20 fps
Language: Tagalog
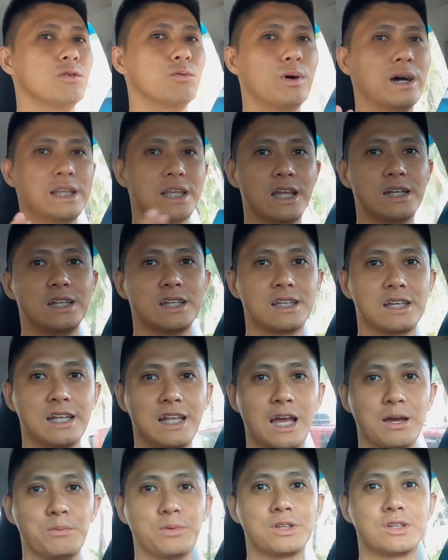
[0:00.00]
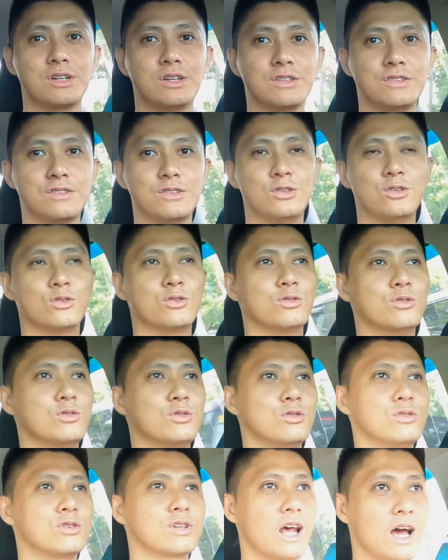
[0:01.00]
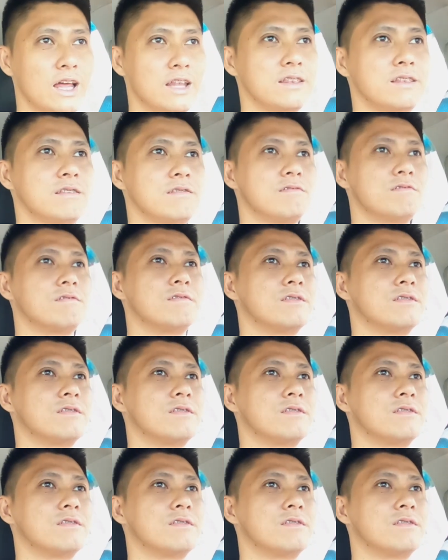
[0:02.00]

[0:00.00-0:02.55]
100 kilometers yung run